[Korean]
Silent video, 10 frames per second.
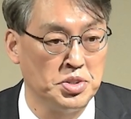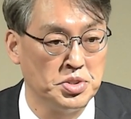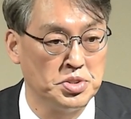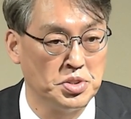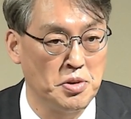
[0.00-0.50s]

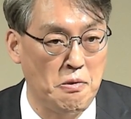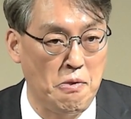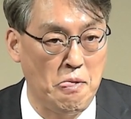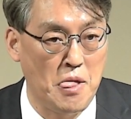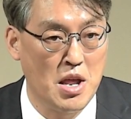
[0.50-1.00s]
거죠.
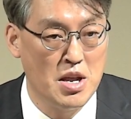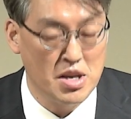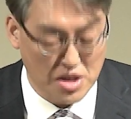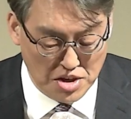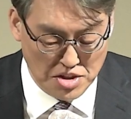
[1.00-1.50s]

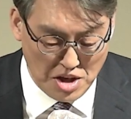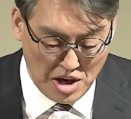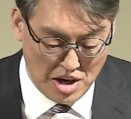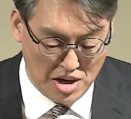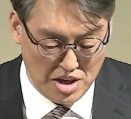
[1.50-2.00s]

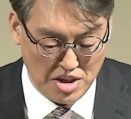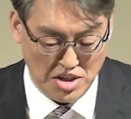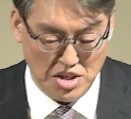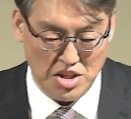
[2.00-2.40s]
그런데 이